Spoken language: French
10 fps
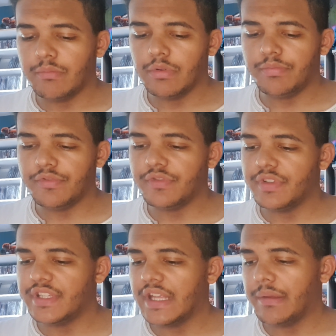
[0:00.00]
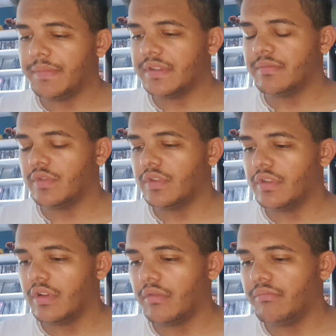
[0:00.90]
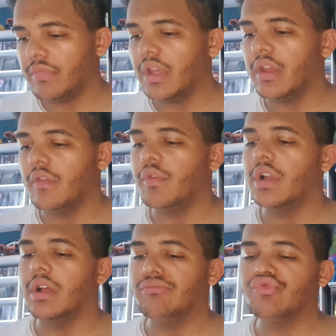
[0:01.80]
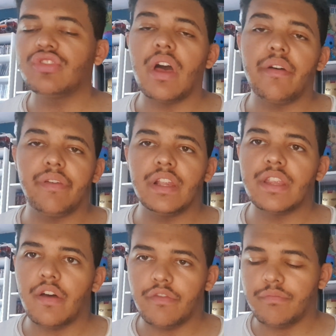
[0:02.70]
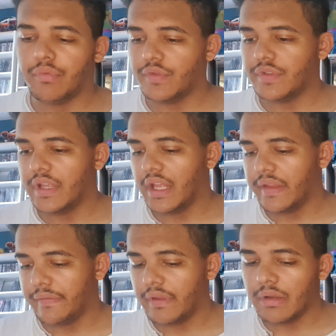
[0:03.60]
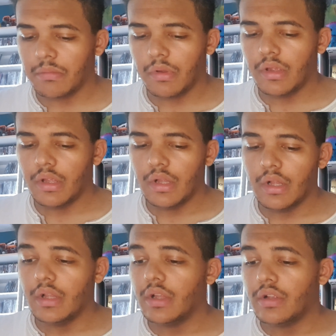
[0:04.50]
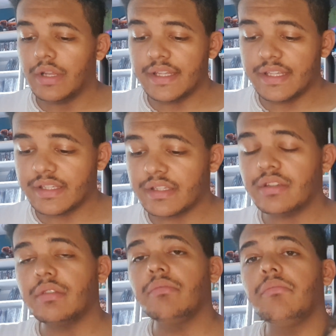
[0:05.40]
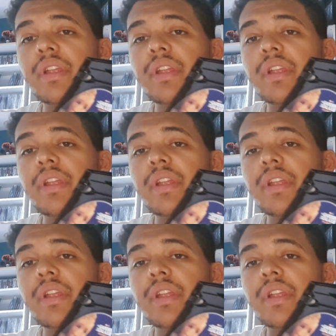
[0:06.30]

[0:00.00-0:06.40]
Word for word: un peu plus de dynamisme dedans, mais voilà, ça a fait le taf pour ce dernier film. Les disques,